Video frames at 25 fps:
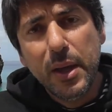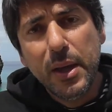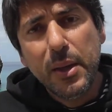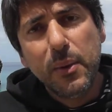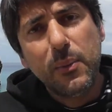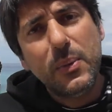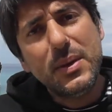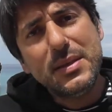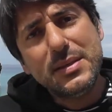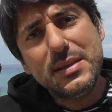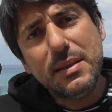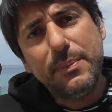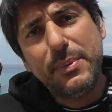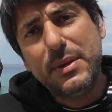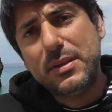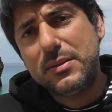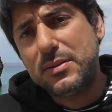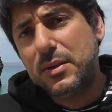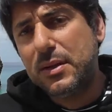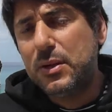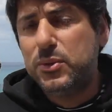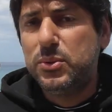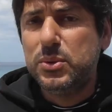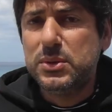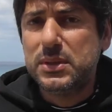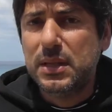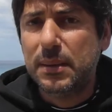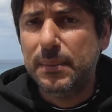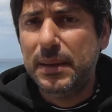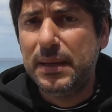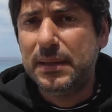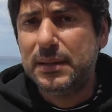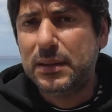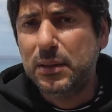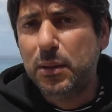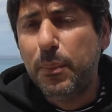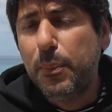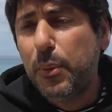Queste persone
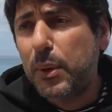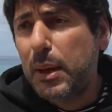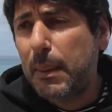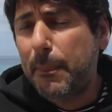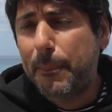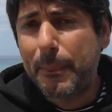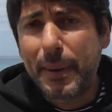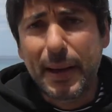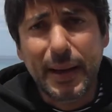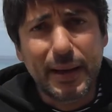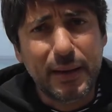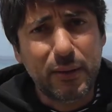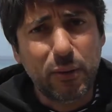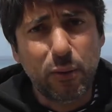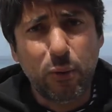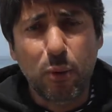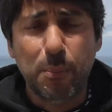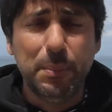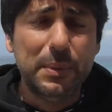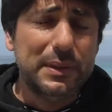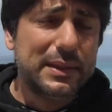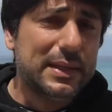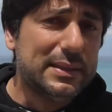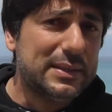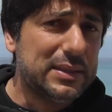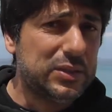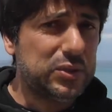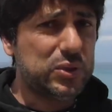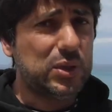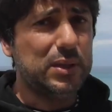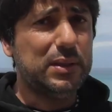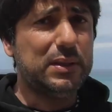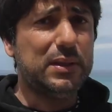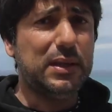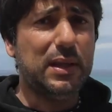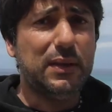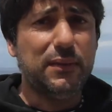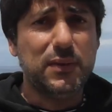giustamente dopo che pagano comitati
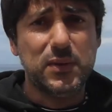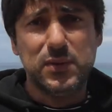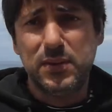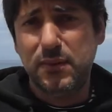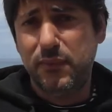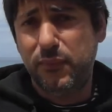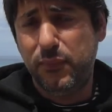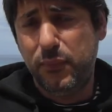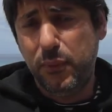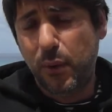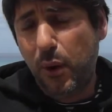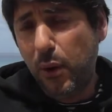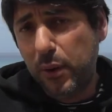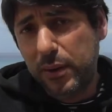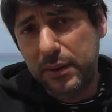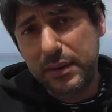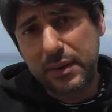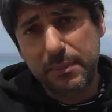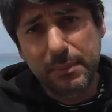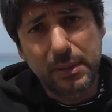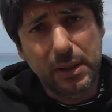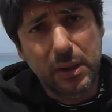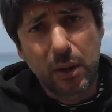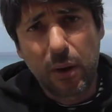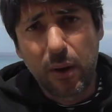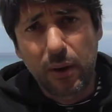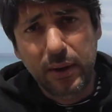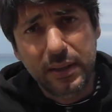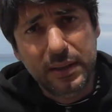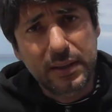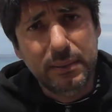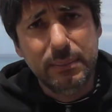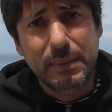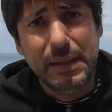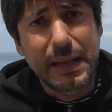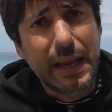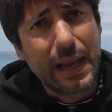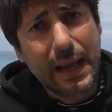scientifici fior di milioni,
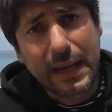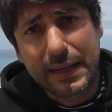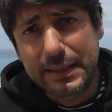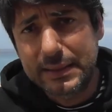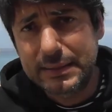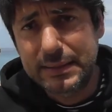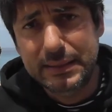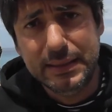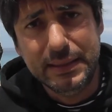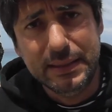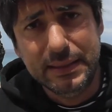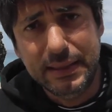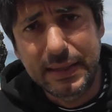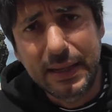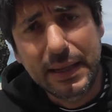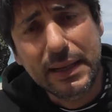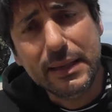di miliardi e